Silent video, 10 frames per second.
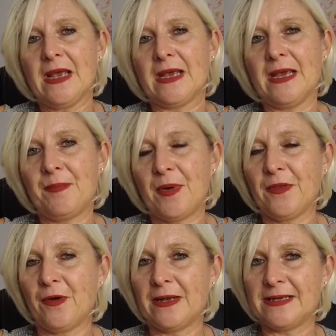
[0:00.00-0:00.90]
Et
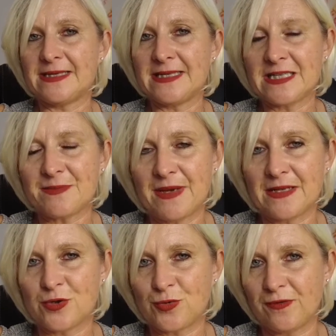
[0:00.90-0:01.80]
pendant les six semaines
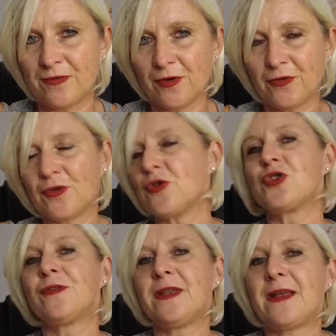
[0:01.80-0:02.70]
suivantes, je
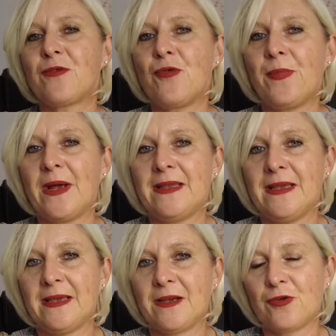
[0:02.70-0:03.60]
vais
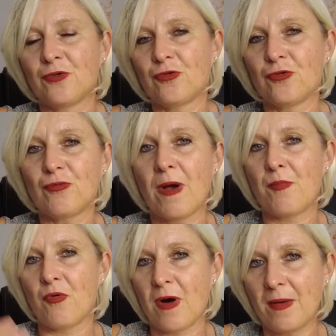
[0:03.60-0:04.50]
t'accompagner, que ce soit
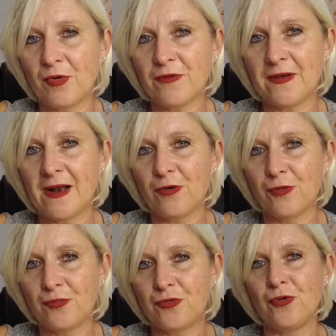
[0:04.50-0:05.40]
pour amorcer la
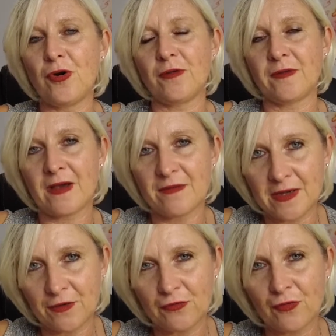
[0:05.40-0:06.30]
rupture, en
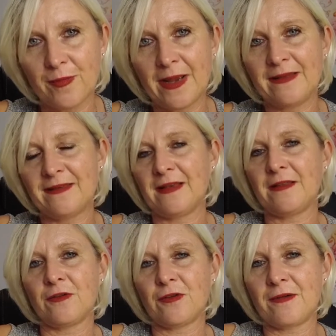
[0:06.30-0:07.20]
travaillant ton mindset,
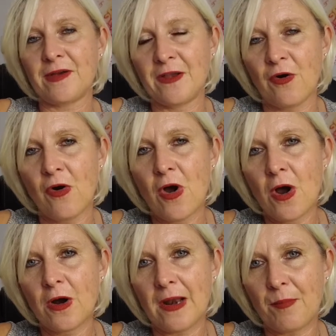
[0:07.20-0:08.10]
en travaillant
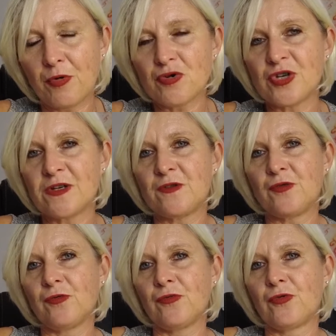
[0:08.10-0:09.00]
la
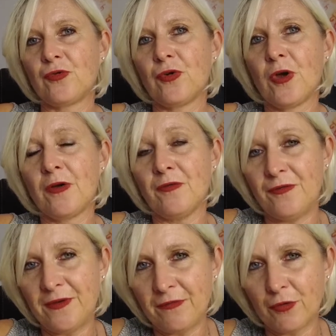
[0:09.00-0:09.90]
projection de
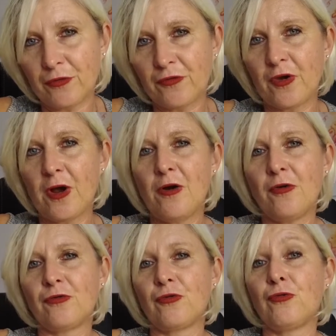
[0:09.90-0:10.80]
vivre
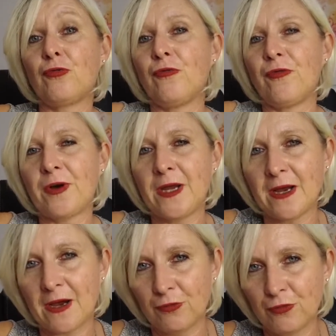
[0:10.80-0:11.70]
seul, de t'ouvrir
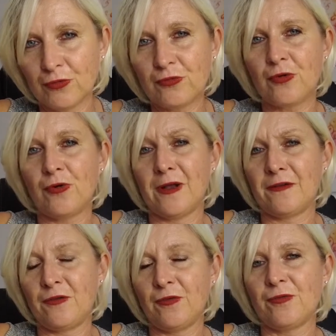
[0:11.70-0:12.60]
à une autre
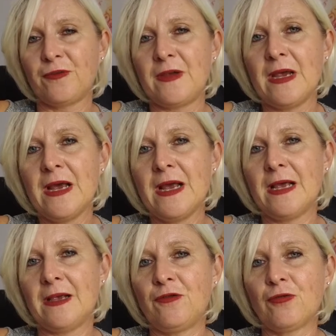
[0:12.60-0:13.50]
relation aussi,
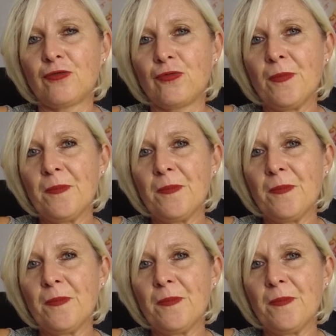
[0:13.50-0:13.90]
et surtout